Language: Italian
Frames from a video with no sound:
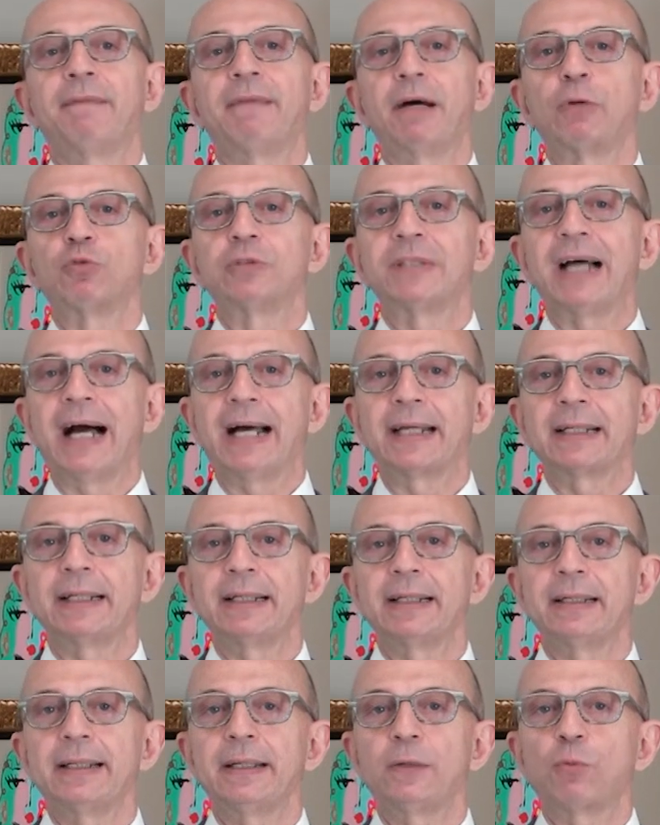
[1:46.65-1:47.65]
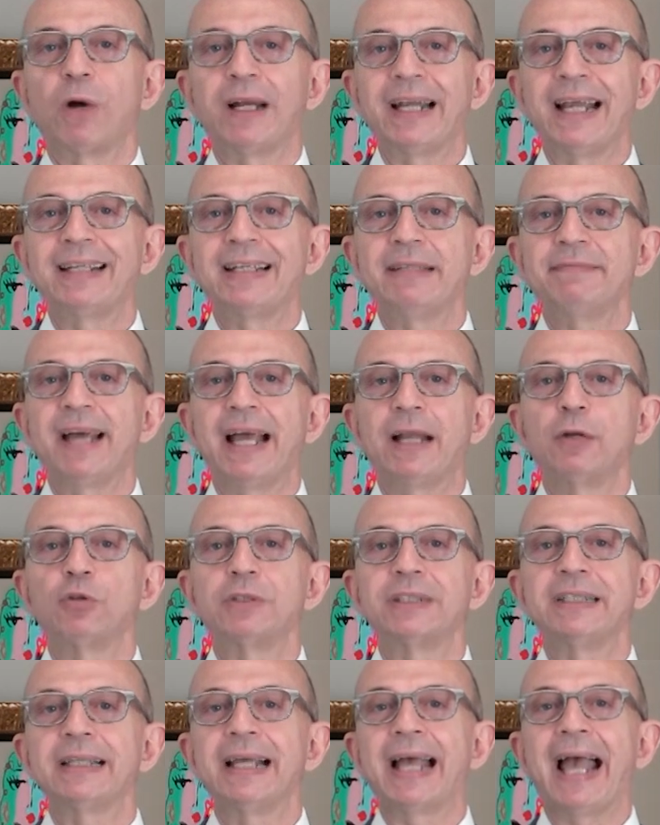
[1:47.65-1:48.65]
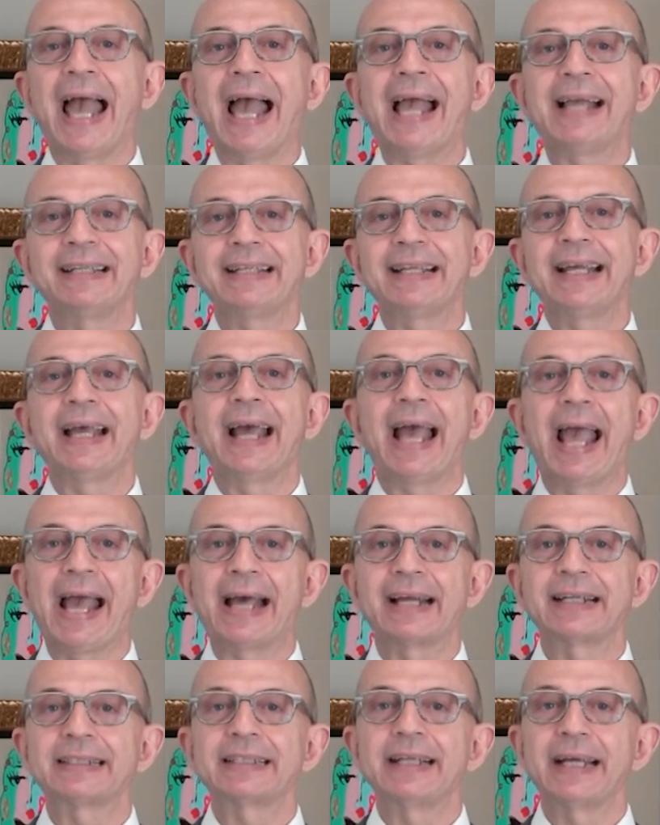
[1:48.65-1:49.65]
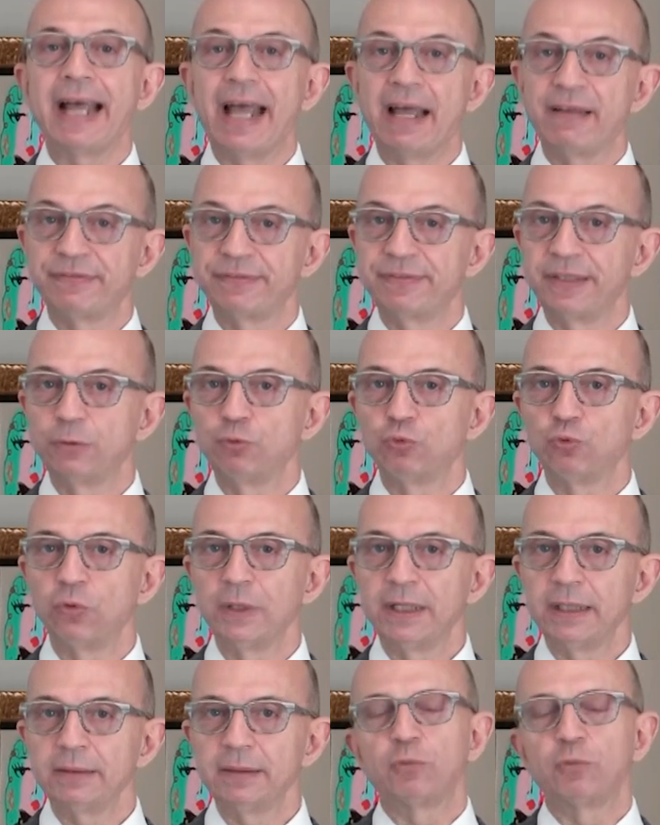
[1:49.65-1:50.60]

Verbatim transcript: valutare il, qual è il livello di NRF2,